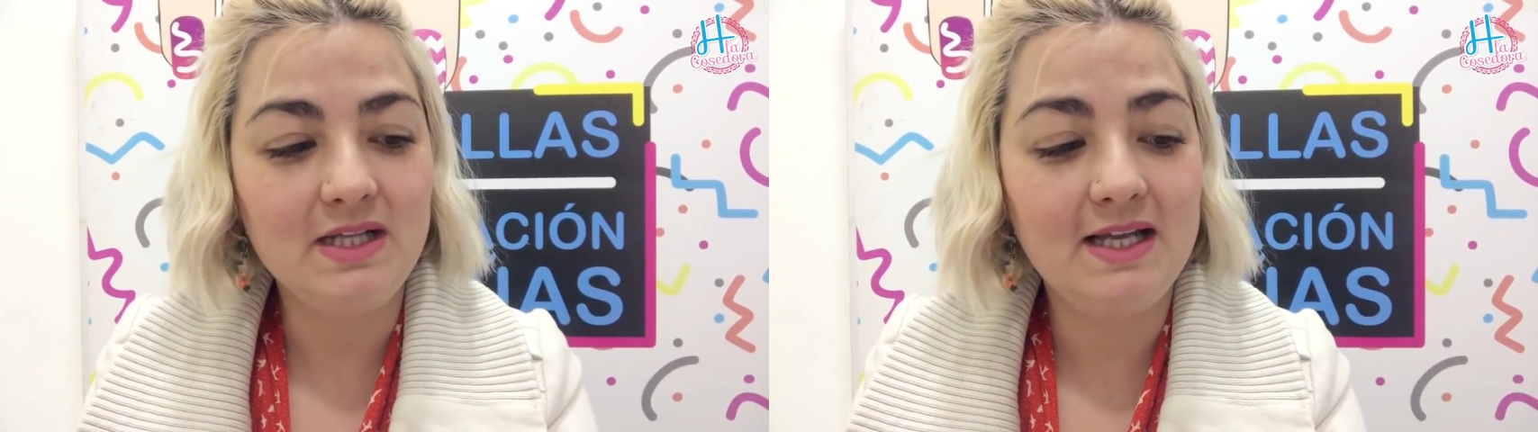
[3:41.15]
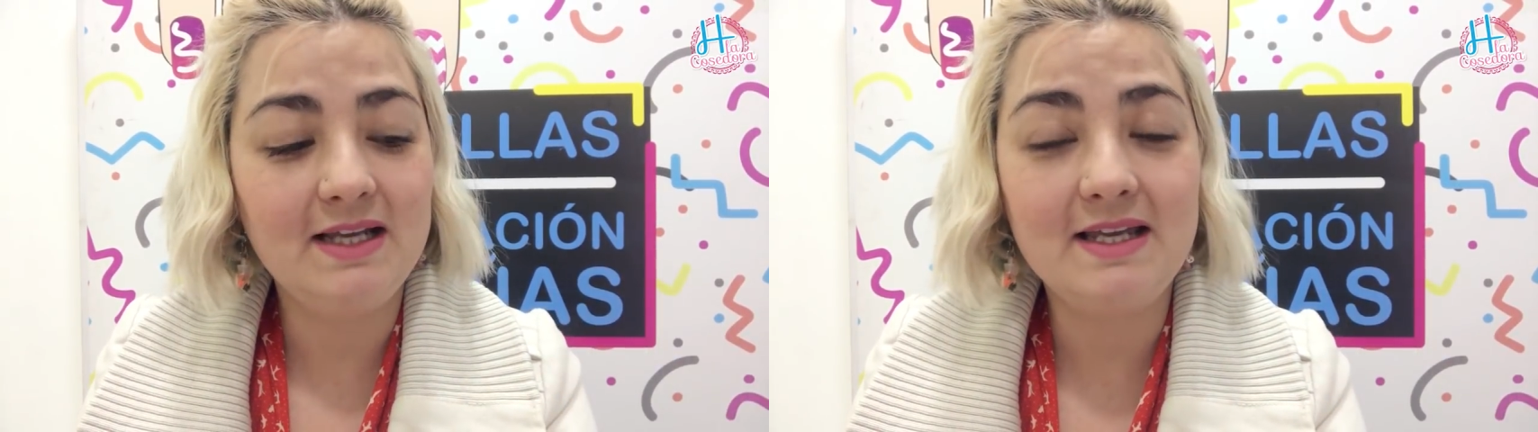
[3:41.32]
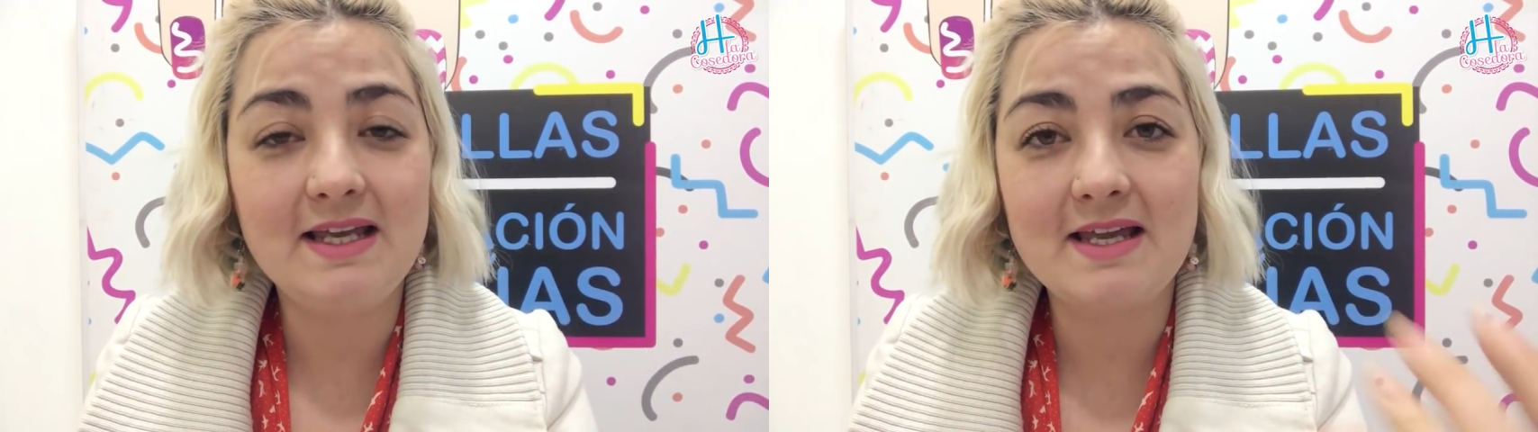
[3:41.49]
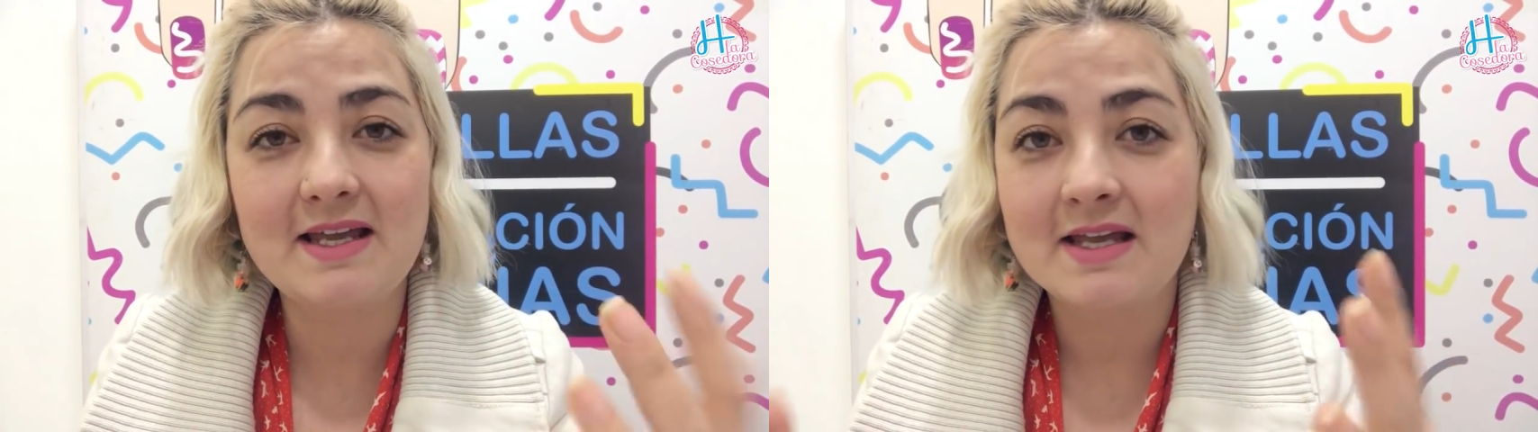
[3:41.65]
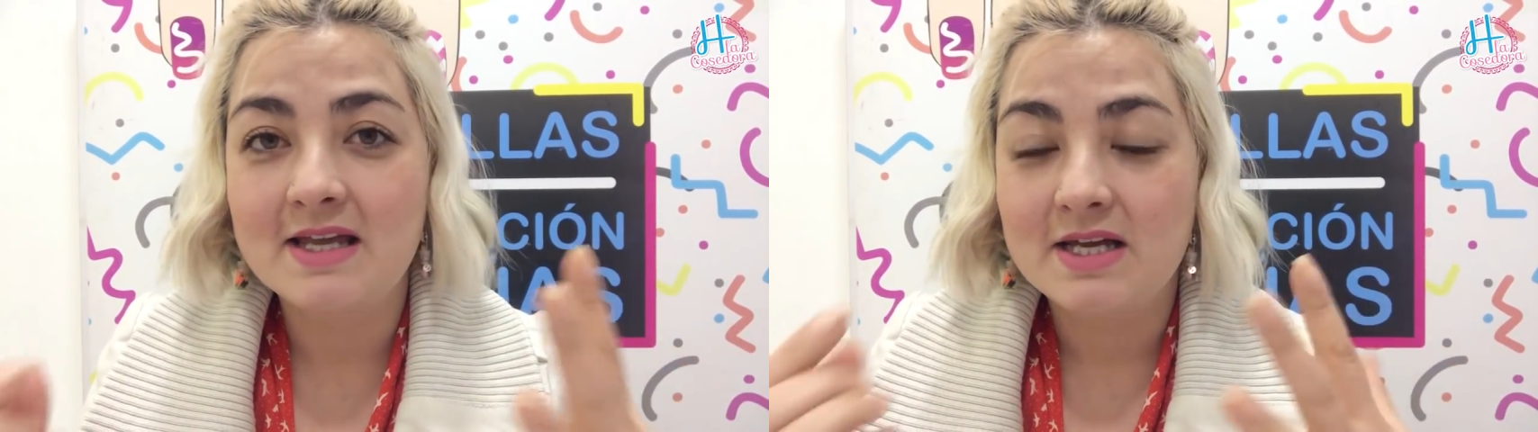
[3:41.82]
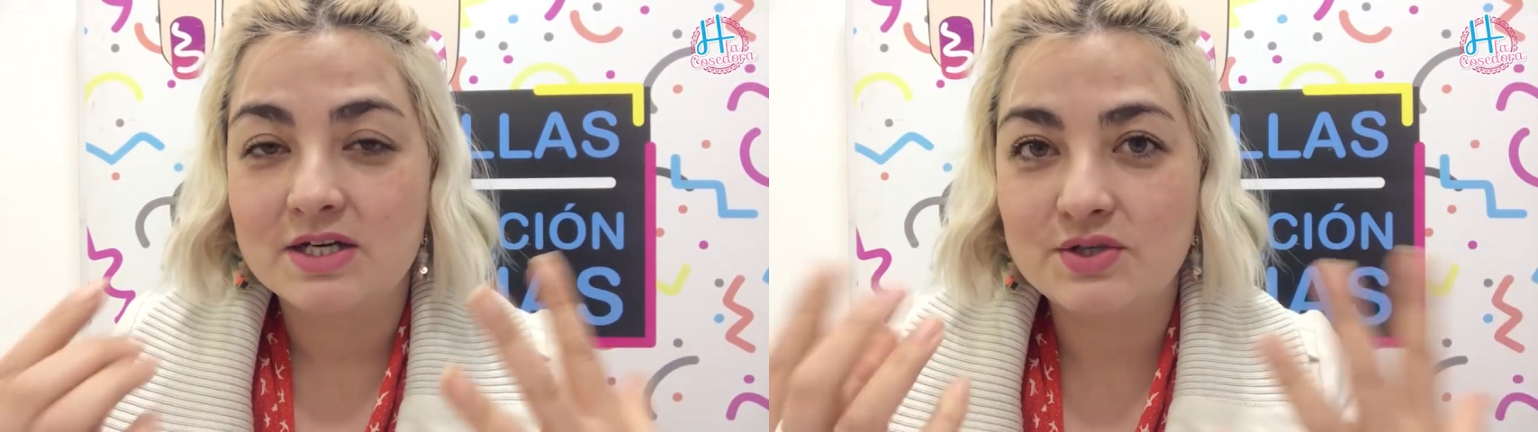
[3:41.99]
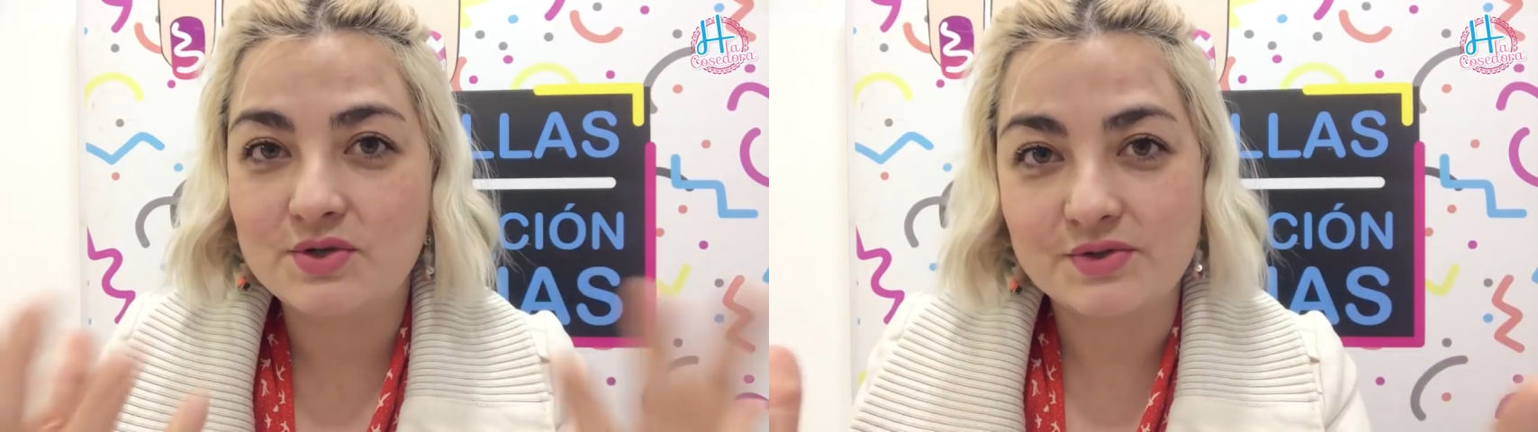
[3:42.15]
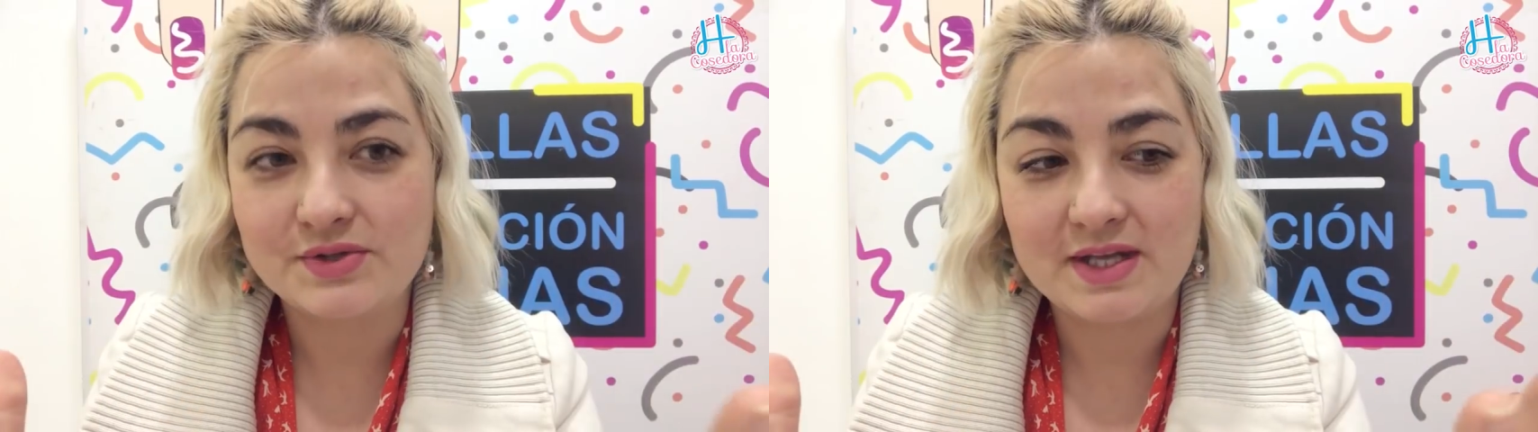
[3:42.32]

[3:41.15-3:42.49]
en que no